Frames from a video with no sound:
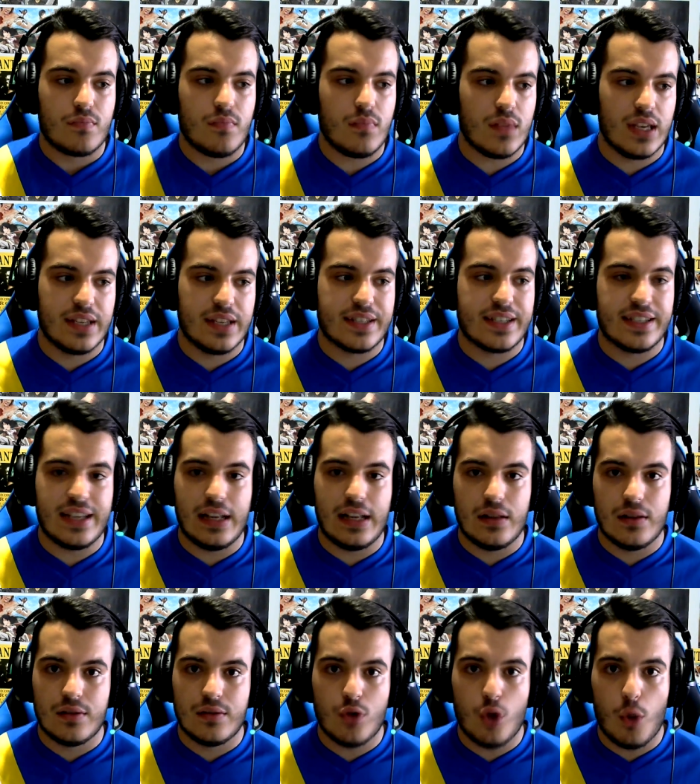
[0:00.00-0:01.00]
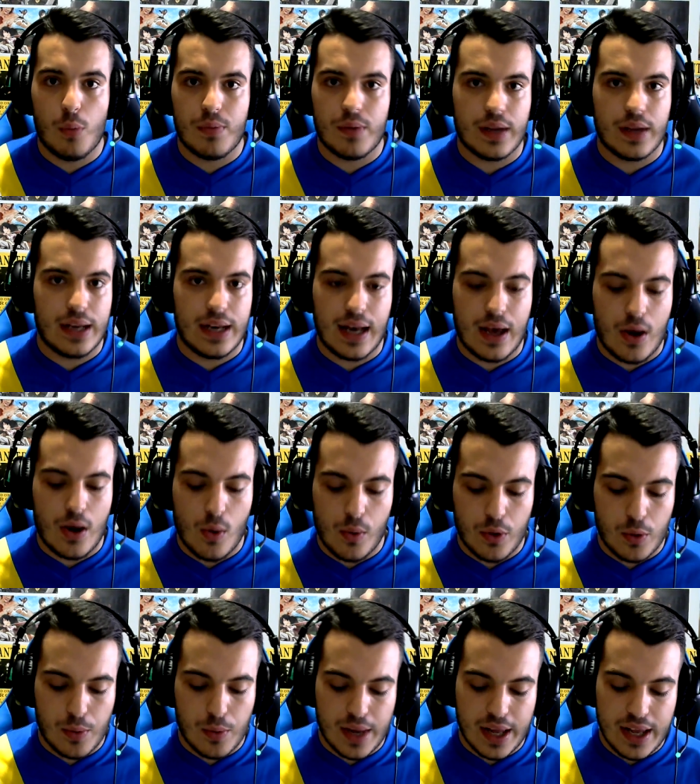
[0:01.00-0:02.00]
es que es el top en la
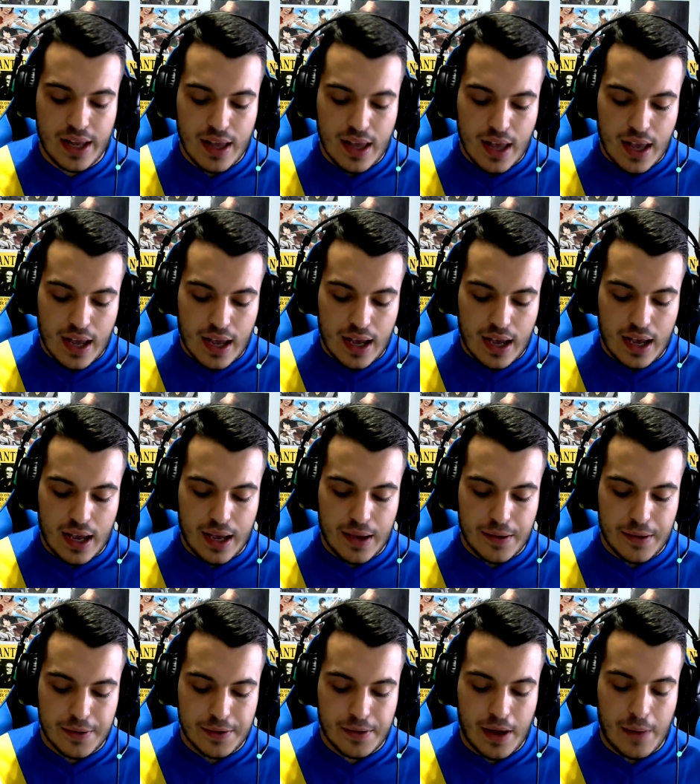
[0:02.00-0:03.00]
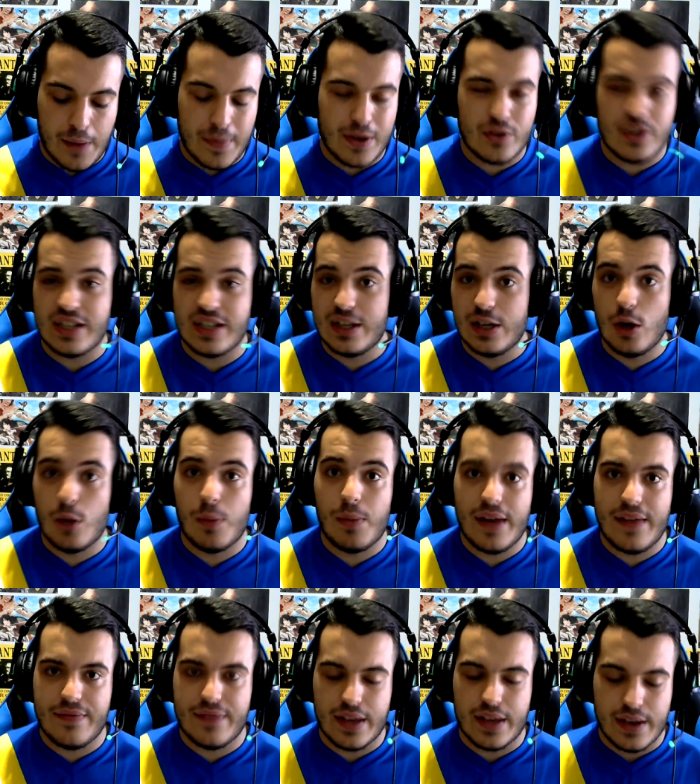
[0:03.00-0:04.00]
WWE, eh, al menos así lo
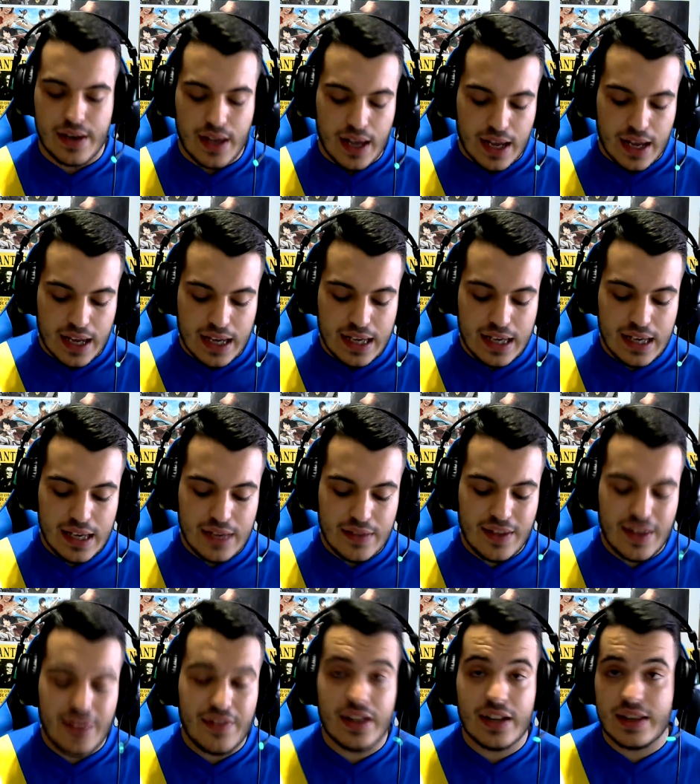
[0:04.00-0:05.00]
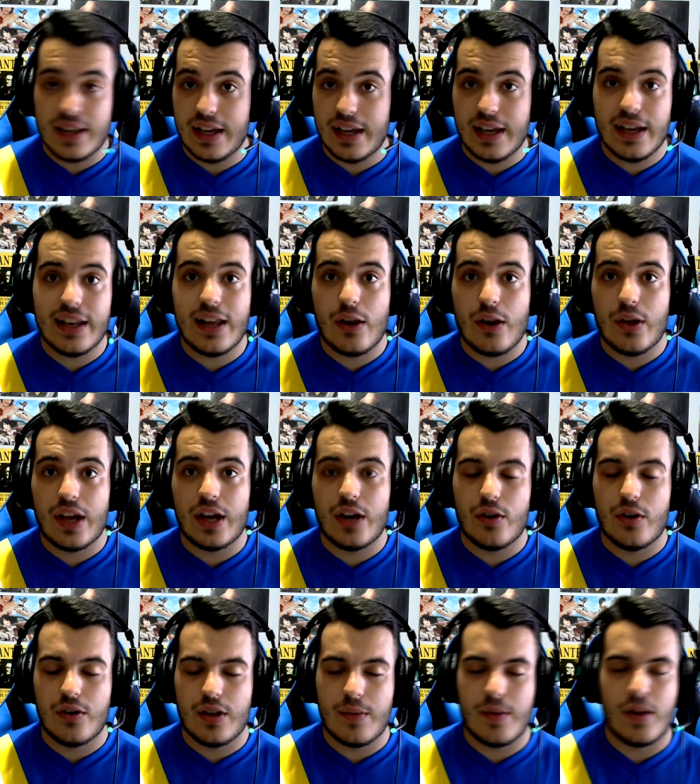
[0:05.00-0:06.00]
plantan. Y The Undertaker, ya lo
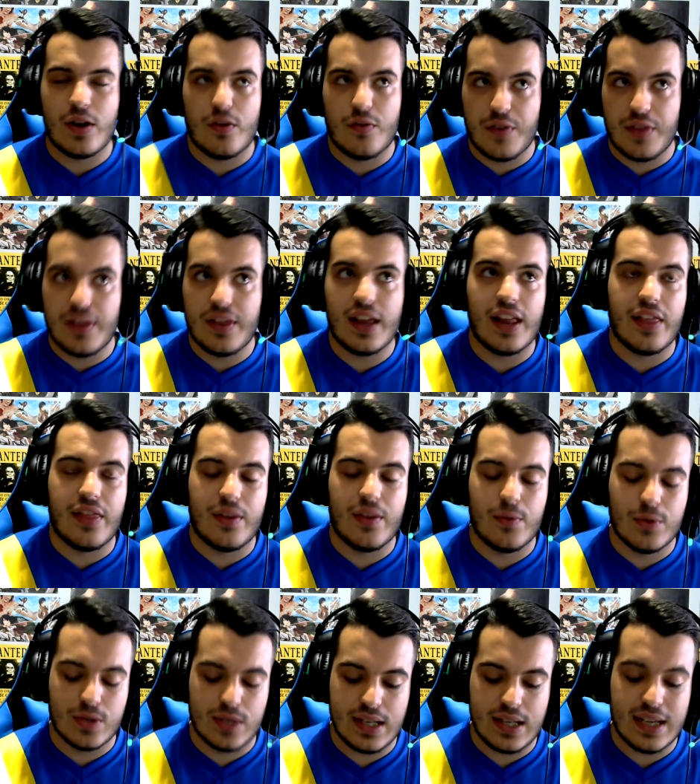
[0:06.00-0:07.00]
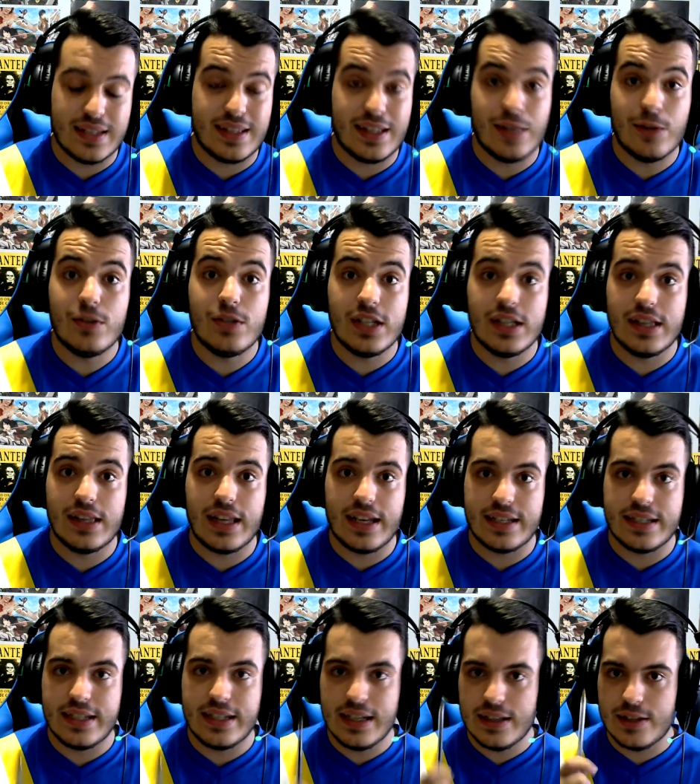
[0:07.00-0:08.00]
dijeron de manera oficial hace unos días, tiene
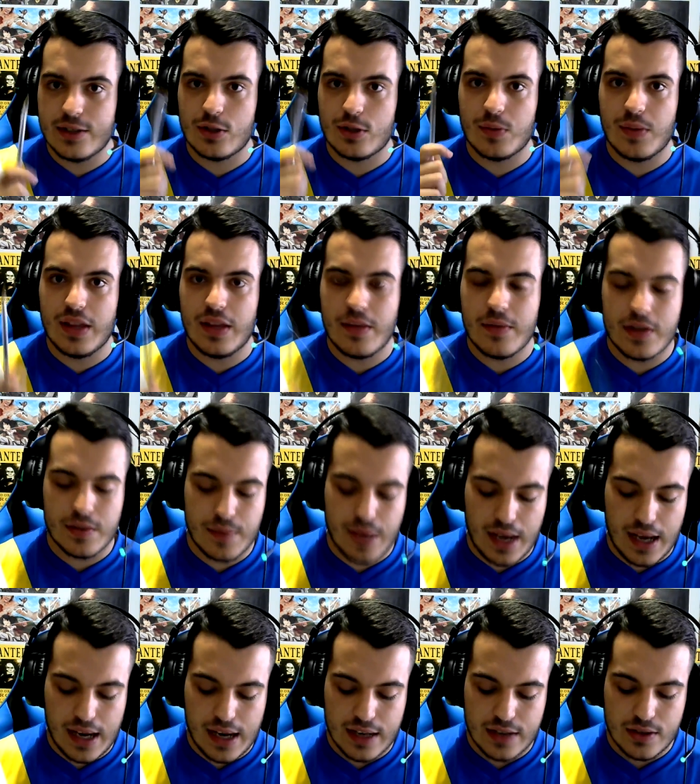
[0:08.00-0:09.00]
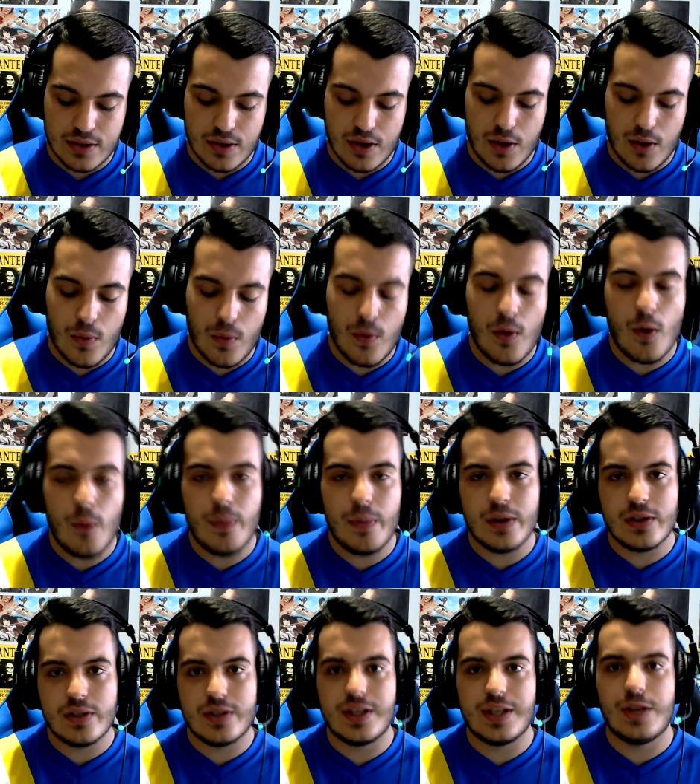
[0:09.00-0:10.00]
87, su media más baja en la historia de un juego,
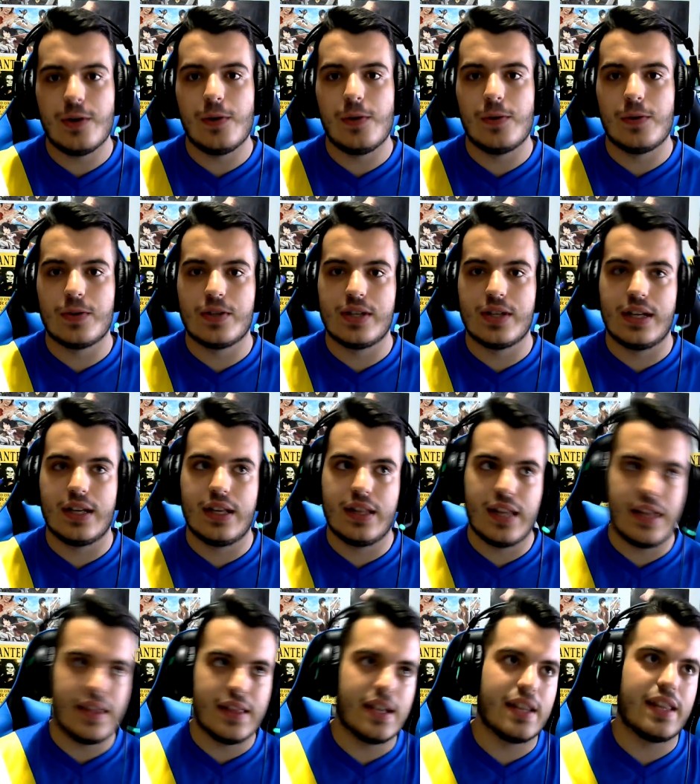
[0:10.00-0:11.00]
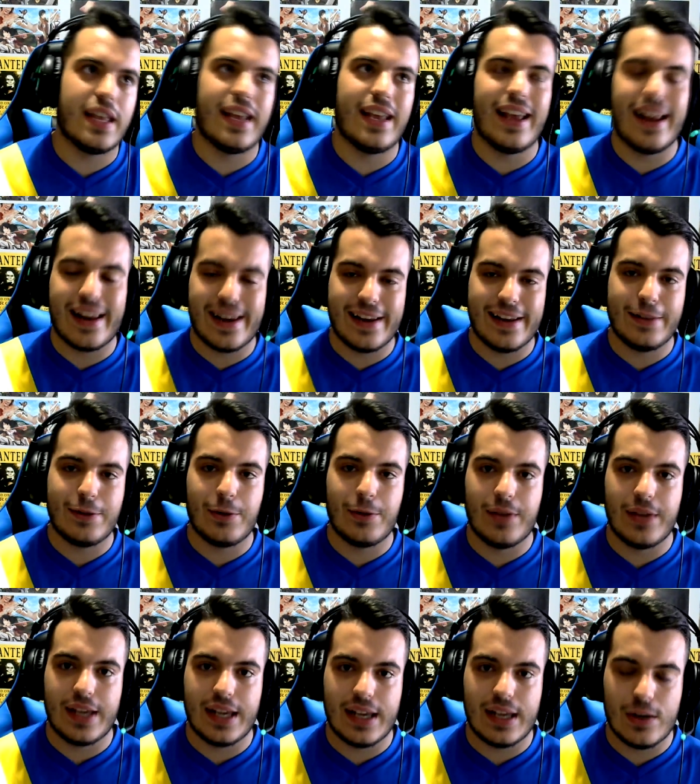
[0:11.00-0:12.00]
pero eso sí, con los eh, The Undertaker retro
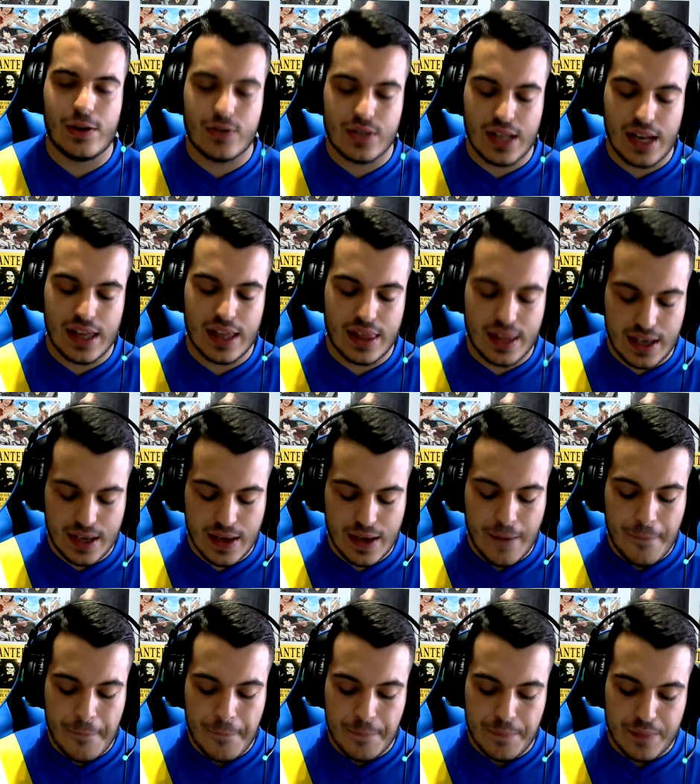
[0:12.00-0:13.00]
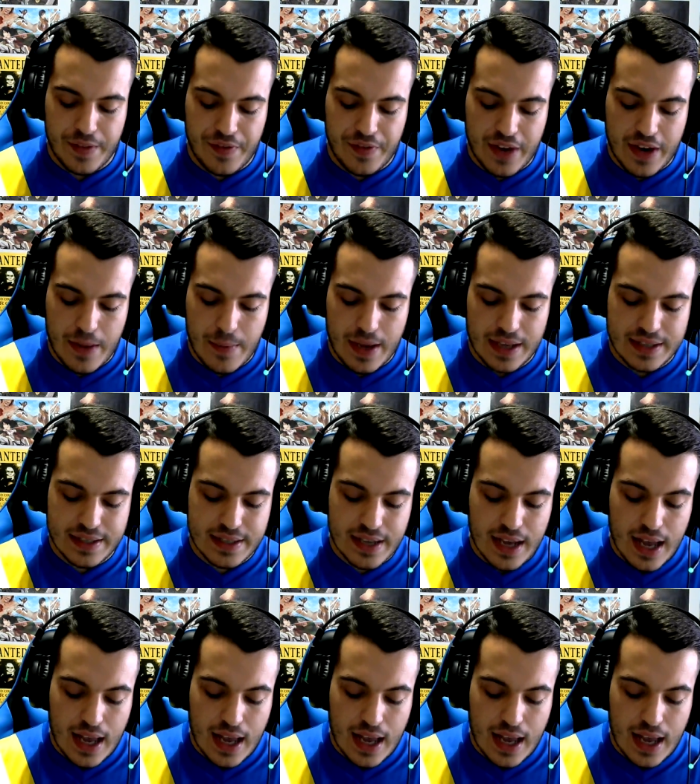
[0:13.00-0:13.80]
de los DLC tendrá más.